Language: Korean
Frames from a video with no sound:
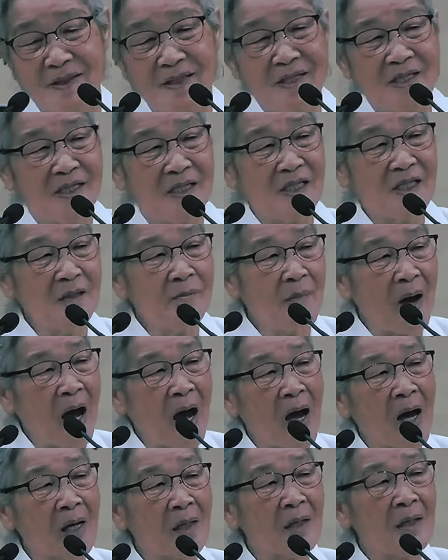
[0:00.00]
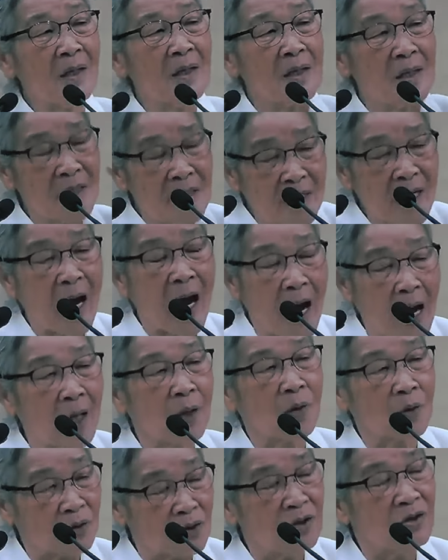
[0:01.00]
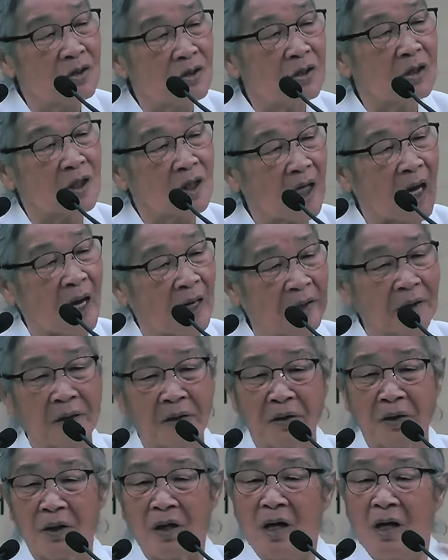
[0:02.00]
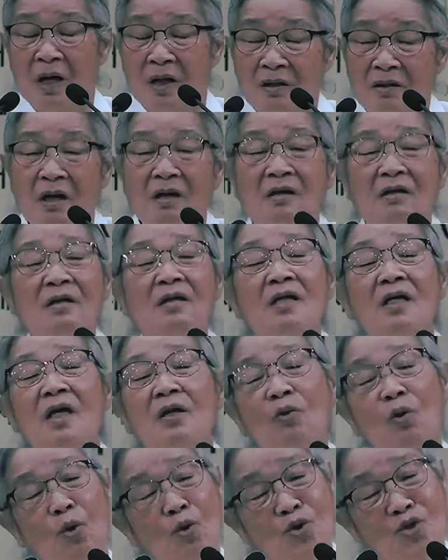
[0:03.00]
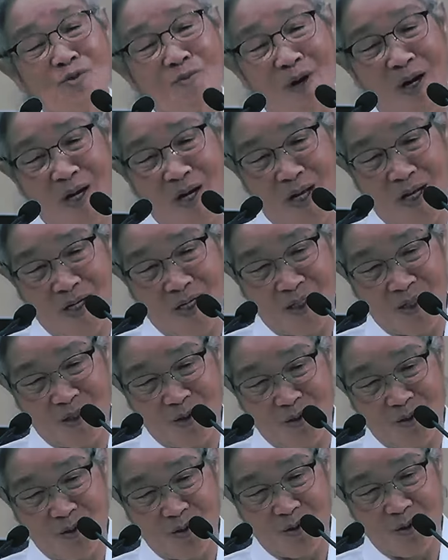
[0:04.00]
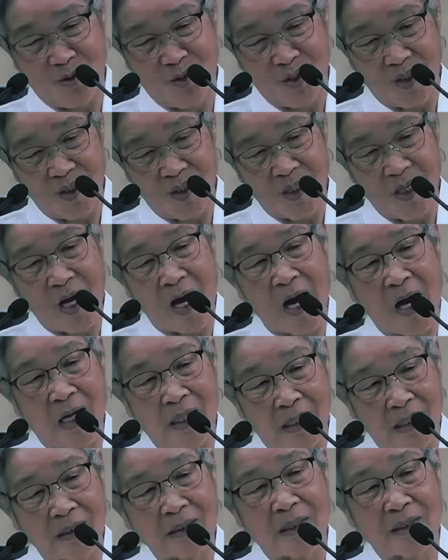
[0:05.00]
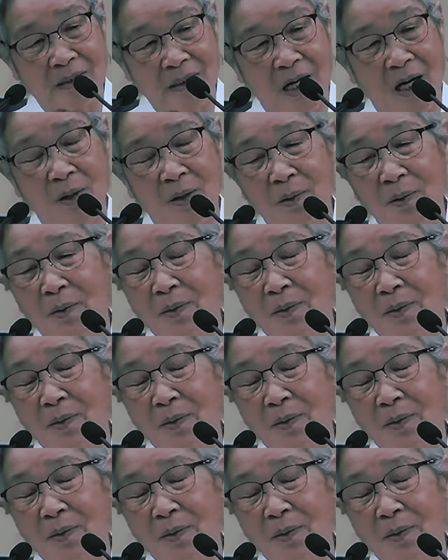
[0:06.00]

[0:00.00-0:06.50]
이 말을 네가 알고 들을게 하는 거는 너 그렇게 놀지 말라는 뜻으로 알게 되더라고.